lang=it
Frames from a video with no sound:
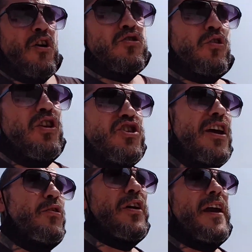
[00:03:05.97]
sto
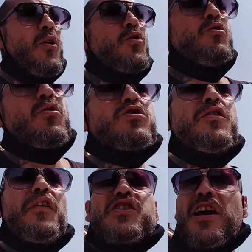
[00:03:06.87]
dicendo che ognuno
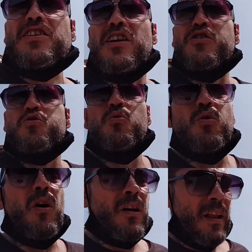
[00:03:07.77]
si facesse il
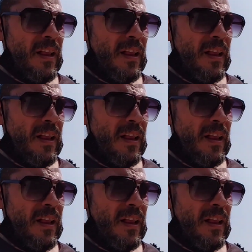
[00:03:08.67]
suo